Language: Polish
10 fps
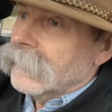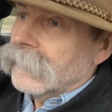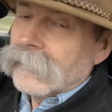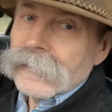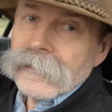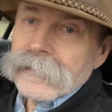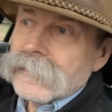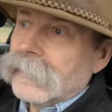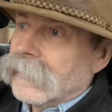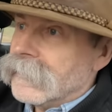dni i
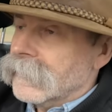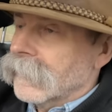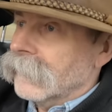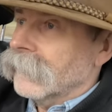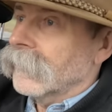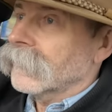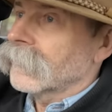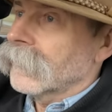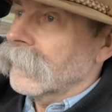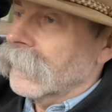śnieżne w
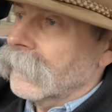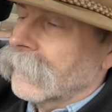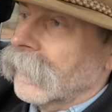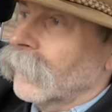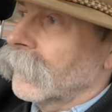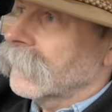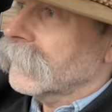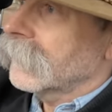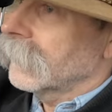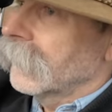niektórych regionach
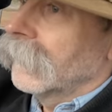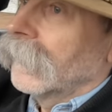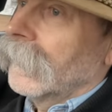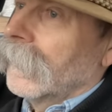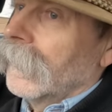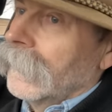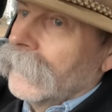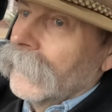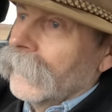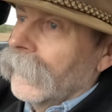Polski.
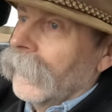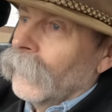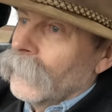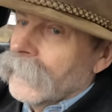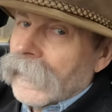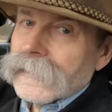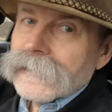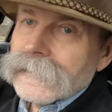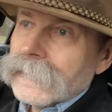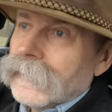No a u
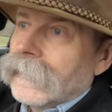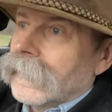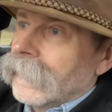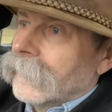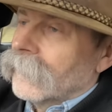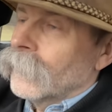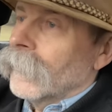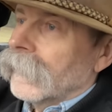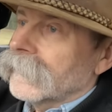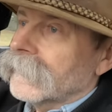nas
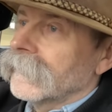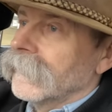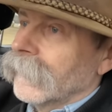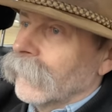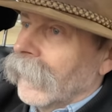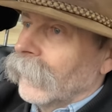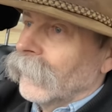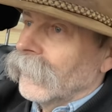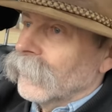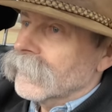właśnie
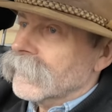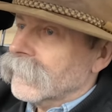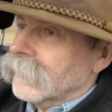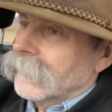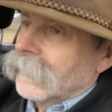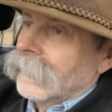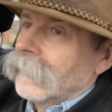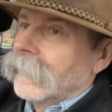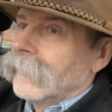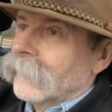mamy już
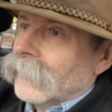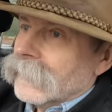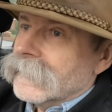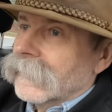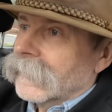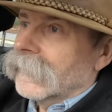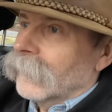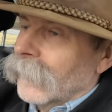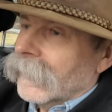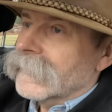
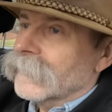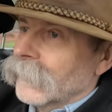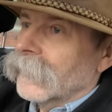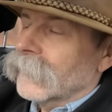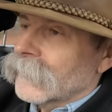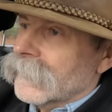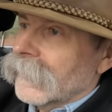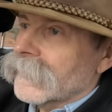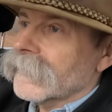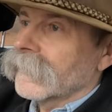wiosenkę. Bardzo mnie to
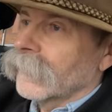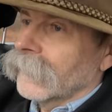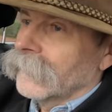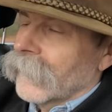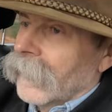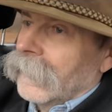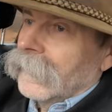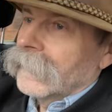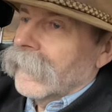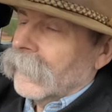cieszy, bo
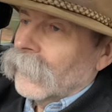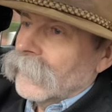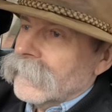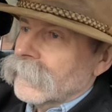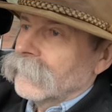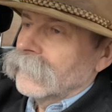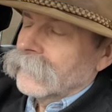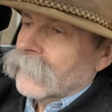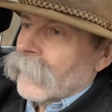na końcu